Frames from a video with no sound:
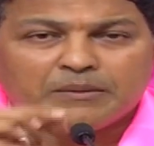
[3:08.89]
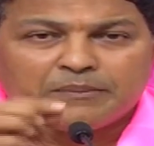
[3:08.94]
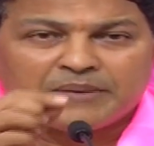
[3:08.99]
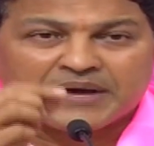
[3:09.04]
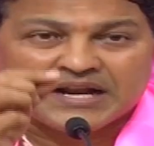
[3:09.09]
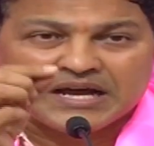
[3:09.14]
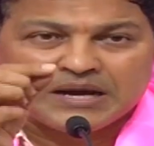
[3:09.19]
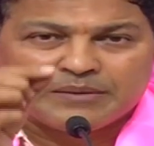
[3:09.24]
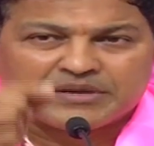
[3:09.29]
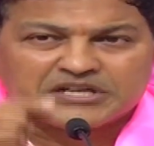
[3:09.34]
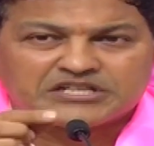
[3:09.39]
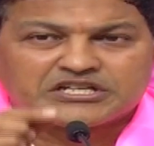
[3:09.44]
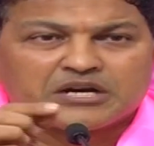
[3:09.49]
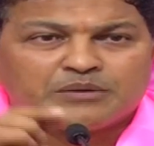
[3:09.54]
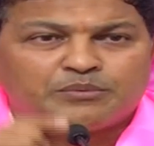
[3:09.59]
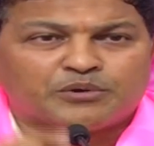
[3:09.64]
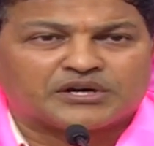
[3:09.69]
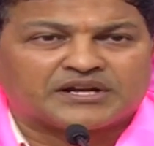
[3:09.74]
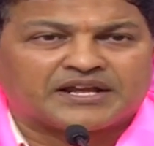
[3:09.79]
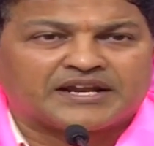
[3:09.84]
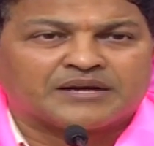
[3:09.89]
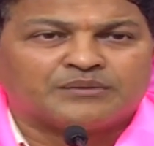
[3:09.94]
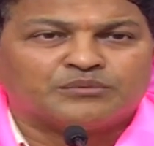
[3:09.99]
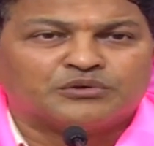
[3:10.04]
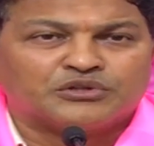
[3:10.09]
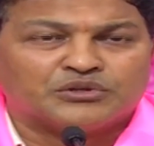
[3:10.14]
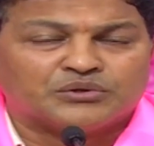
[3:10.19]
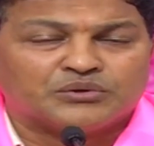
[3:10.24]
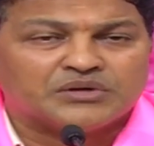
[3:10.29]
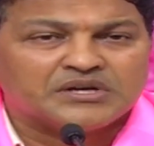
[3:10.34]
పరామర్శకు పోవడానికి
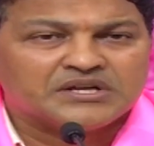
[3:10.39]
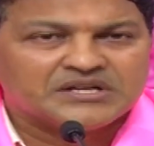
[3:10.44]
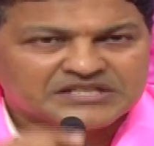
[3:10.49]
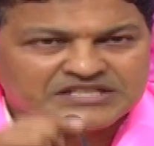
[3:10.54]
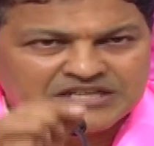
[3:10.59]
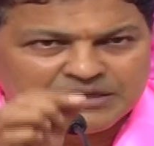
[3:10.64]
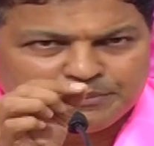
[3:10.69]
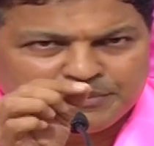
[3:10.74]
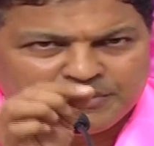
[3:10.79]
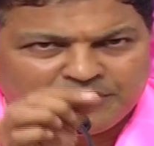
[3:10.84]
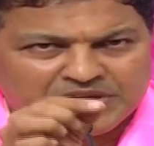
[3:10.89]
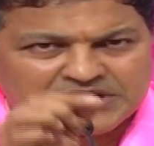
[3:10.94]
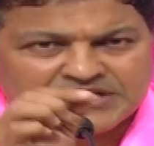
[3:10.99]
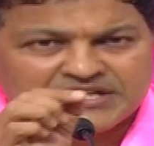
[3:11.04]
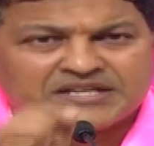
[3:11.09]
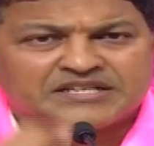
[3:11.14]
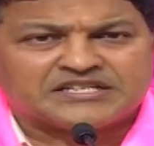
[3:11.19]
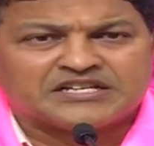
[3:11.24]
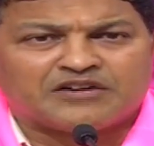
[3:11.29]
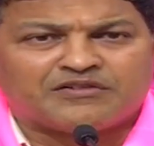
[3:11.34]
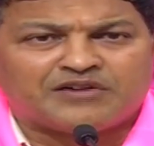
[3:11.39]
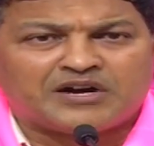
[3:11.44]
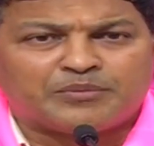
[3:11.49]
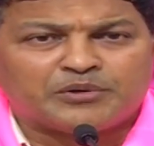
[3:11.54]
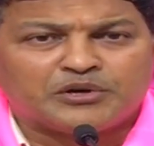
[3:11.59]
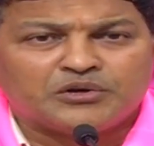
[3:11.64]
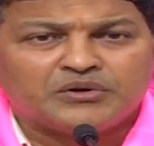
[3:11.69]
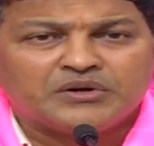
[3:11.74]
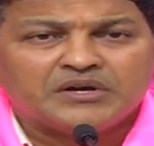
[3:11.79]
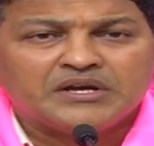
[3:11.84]
ముందు చెప్పవలసిన
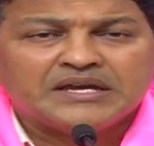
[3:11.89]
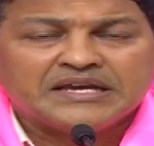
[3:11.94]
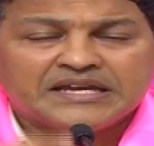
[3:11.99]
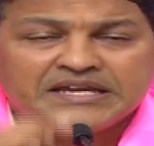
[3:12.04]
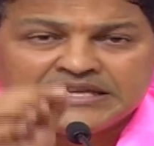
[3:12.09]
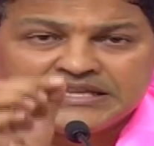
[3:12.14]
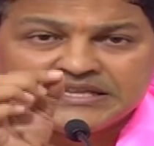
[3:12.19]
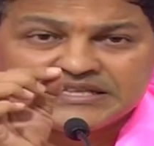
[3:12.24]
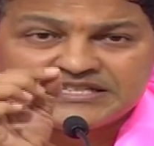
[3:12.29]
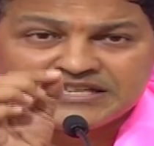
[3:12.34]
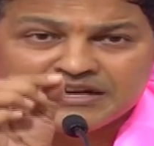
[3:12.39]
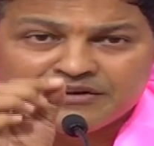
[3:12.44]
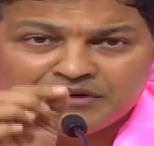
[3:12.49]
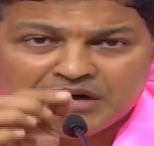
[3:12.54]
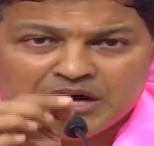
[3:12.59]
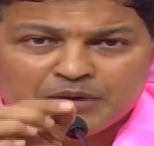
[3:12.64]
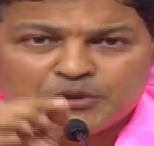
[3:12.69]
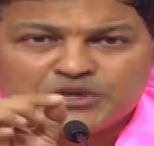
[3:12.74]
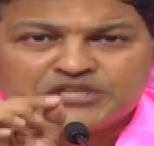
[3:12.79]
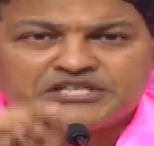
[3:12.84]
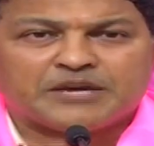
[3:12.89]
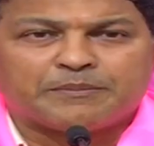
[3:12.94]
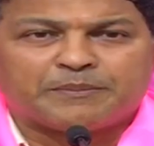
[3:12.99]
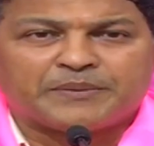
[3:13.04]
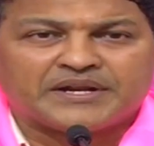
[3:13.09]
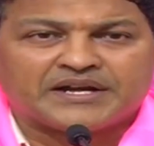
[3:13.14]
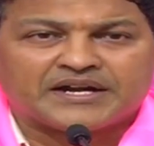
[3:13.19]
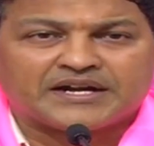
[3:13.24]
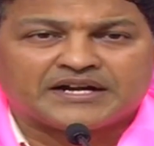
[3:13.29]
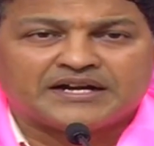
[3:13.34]
జవాబులు ఇది జవాబులు
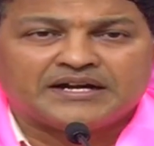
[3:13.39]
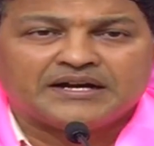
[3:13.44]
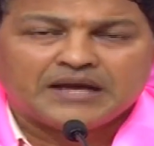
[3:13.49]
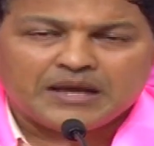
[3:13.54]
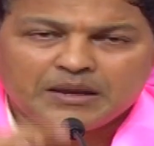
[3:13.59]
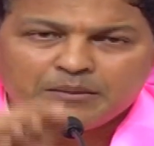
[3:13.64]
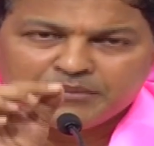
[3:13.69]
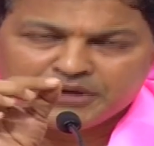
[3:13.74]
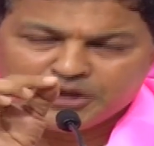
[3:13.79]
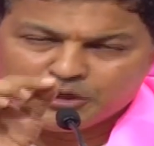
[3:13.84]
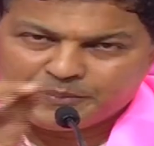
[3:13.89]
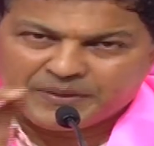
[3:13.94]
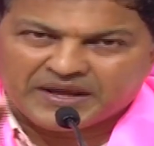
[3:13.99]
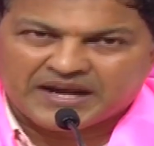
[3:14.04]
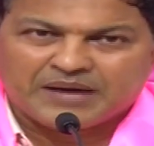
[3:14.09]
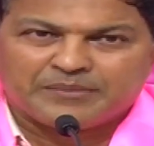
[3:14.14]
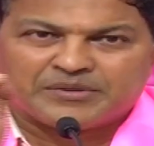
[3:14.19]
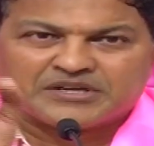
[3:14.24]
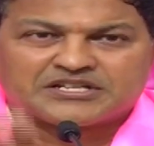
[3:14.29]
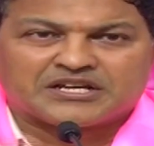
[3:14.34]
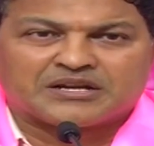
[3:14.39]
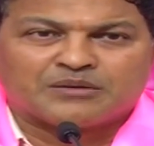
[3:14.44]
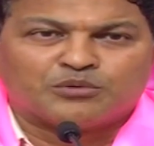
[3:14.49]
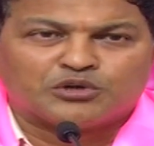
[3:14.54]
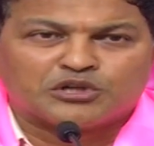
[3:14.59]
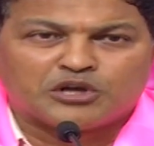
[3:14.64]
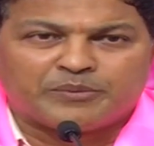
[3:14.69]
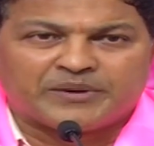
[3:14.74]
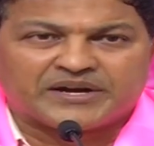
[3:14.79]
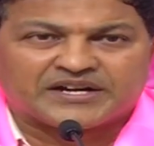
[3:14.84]
చెప్పినాక మీరు పరామర్శలు
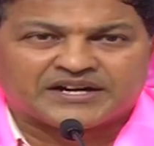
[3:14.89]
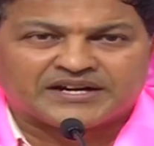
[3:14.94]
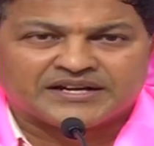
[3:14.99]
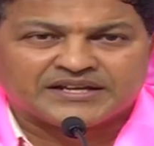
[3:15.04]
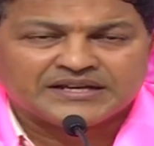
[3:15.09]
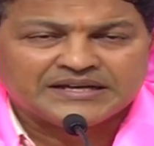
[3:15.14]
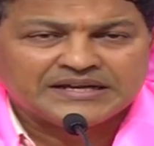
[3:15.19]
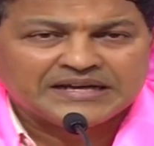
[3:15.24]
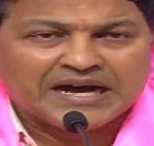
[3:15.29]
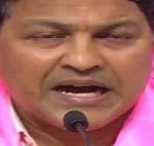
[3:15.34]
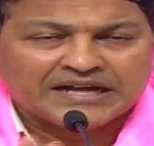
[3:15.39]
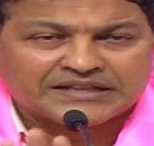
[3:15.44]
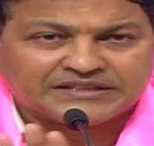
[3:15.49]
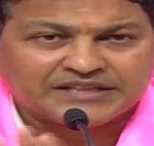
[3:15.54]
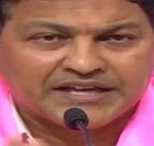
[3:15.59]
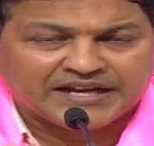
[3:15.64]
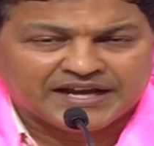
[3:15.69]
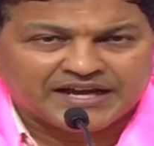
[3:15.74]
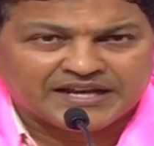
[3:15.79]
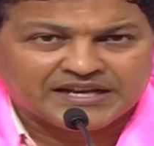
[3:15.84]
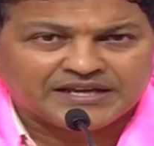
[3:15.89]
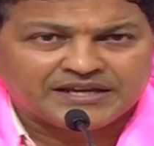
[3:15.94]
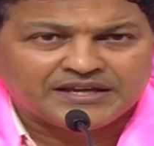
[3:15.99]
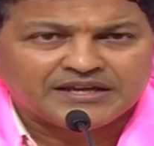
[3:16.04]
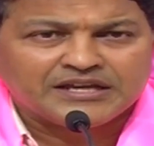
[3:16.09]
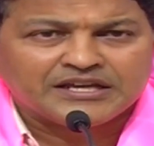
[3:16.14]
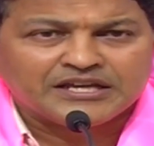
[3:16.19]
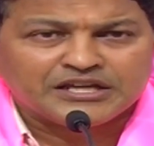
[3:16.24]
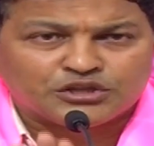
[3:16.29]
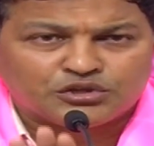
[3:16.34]
మొదలు పెట్టండి అంతేగాని
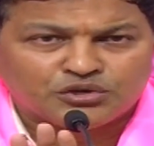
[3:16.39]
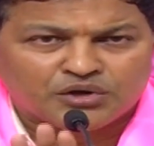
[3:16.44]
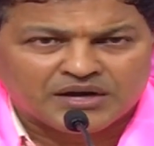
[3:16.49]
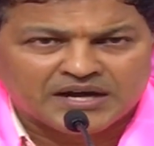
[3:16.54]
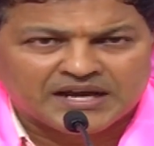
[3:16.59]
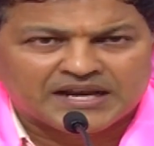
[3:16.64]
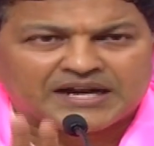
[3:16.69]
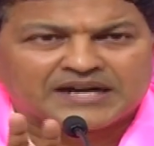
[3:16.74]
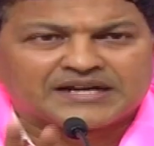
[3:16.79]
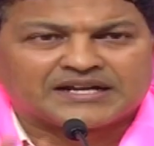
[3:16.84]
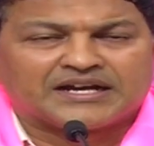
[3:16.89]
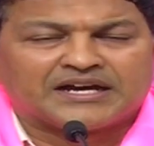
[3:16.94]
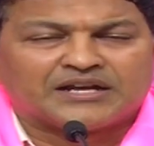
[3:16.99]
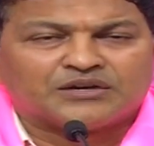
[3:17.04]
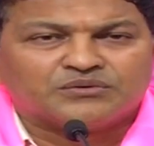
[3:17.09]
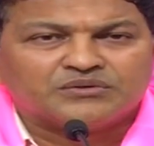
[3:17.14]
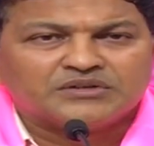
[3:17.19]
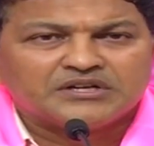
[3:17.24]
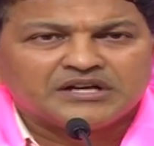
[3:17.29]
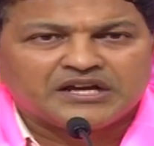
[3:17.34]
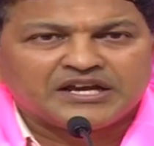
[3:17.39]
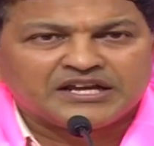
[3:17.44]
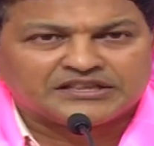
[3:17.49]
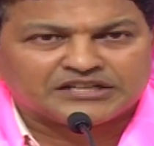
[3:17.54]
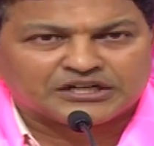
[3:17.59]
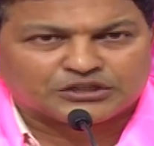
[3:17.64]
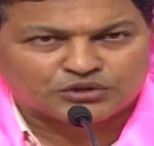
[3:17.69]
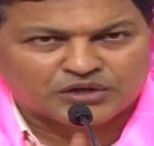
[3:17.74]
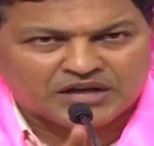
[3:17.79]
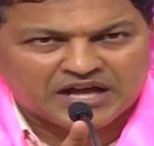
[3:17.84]
ఈ దొంగ నాటకాలు
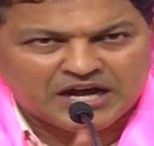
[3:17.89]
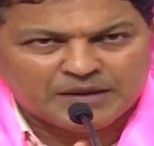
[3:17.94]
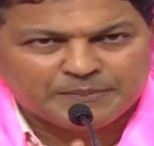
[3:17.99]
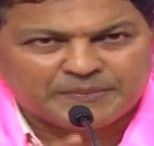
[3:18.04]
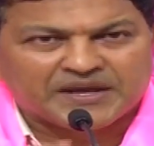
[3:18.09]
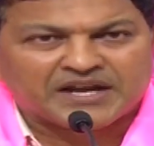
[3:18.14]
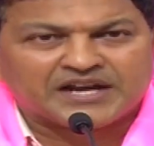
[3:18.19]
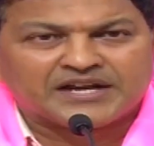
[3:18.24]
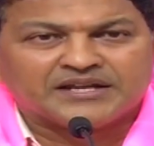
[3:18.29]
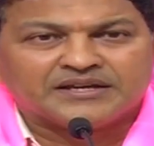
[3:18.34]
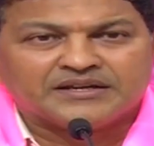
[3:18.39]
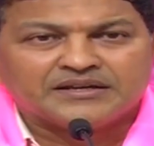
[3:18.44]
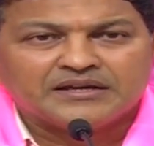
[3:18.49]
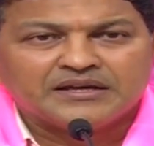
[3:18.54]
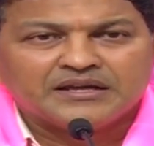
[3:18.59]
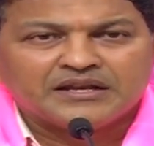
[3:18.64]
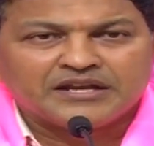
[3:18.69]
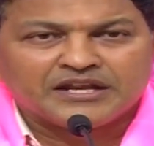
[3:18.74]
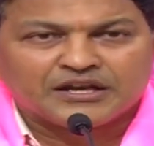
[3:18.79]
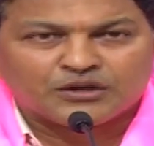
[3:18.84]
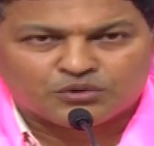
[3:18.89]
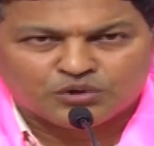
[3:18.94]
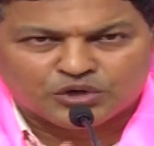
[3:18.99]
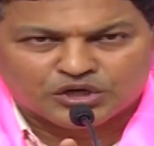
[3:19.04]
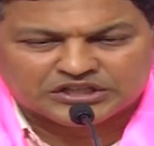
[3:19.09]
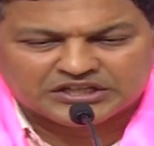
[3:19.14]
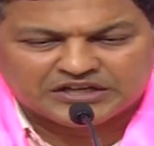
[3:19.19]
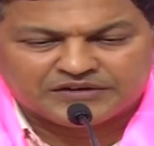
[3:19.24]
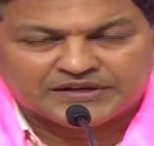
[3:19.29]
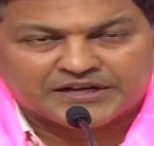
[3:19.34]
ఇంతటితో ఆపాలని నేను
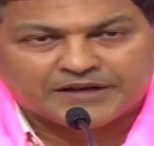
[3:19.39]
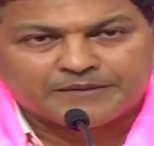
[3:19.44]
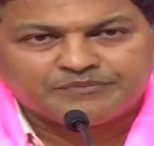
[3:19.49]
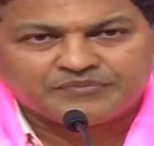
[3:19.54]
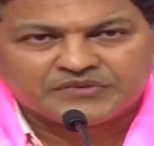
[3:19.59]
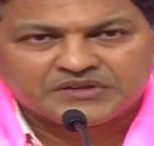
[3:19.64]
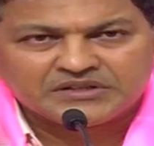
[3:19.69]
కోరుతామన్నా